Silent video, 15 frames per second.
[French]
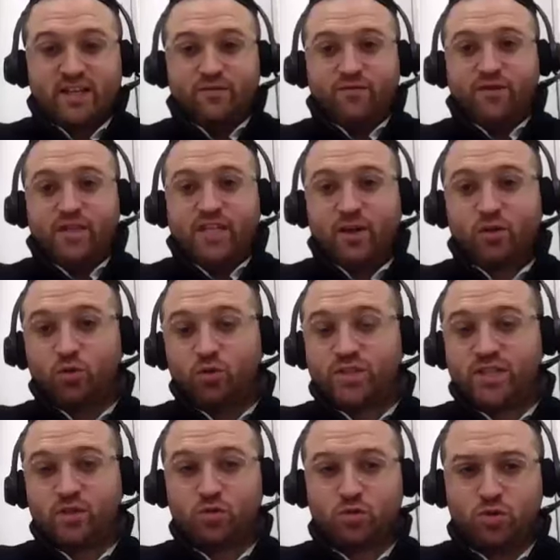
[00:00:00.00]
finir tous
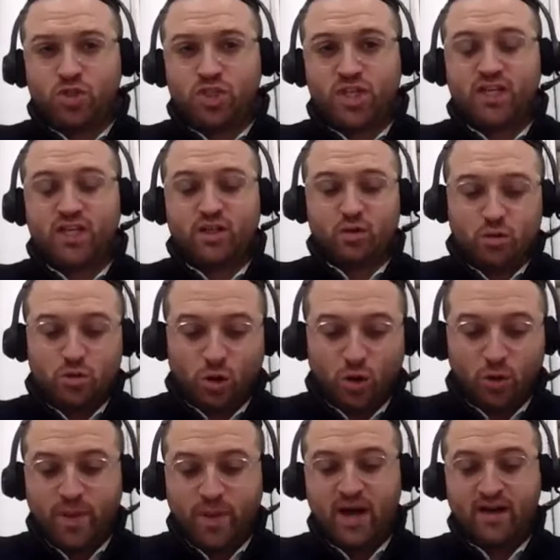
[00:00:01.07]
ces sujets du
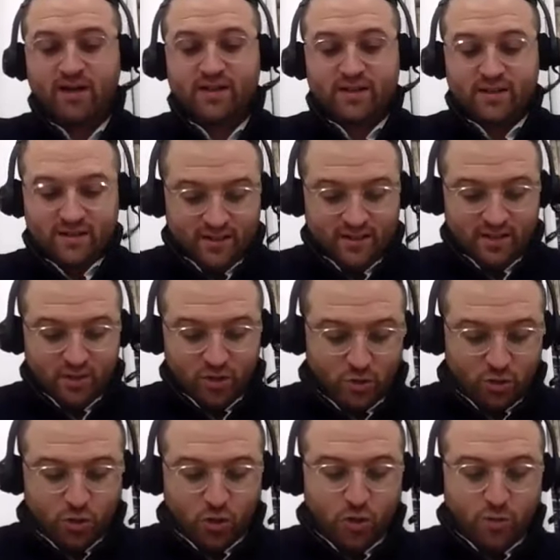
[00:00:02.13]
repas,
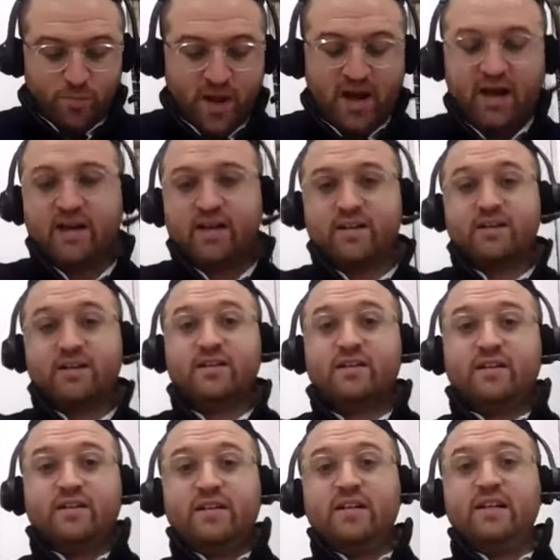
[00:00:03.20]
du repas,
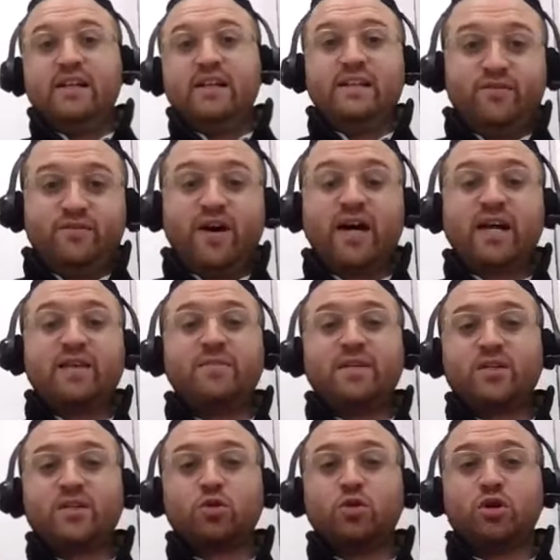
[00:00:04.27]
les dvarim
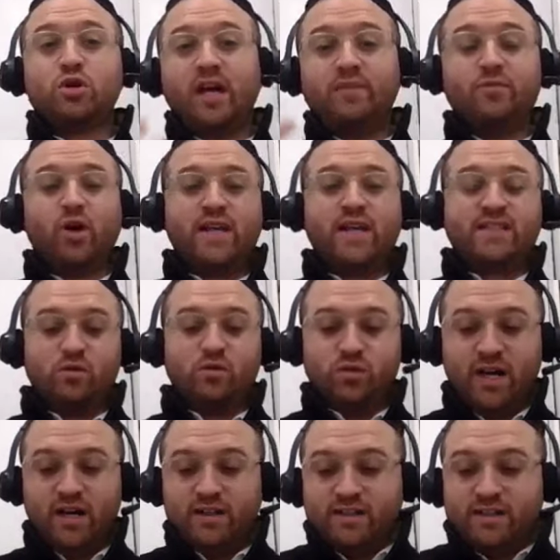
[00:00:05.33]
qui sont nos garim dans la
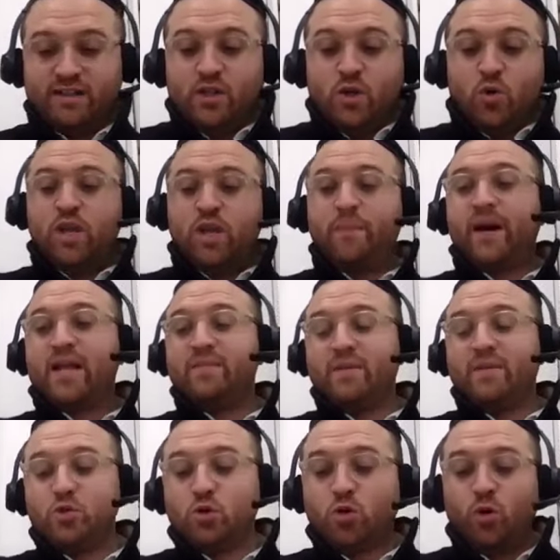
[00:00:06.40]
Séouda. On a parlé
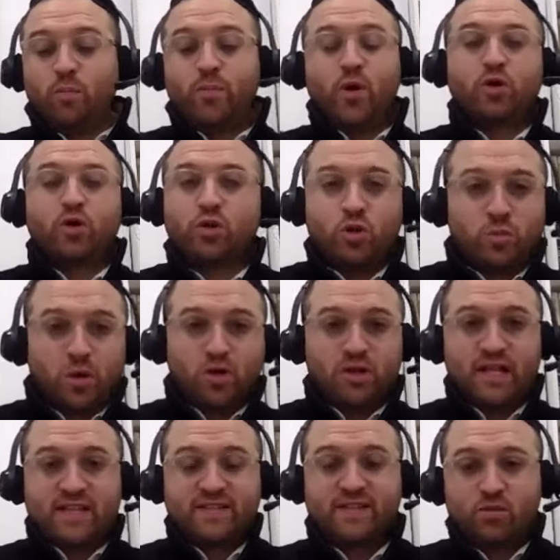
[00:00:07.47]
même du comportement
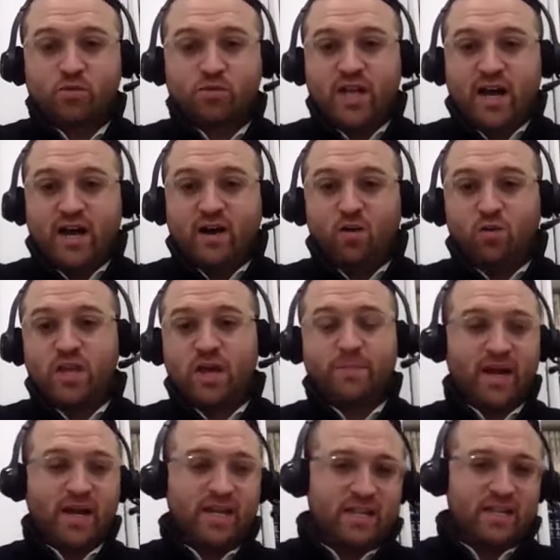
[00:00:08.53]
de la Séouda. On a
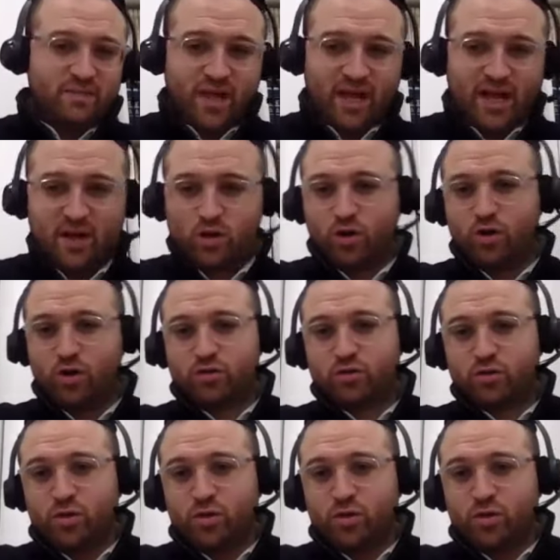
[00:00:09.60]
parlé des berachot,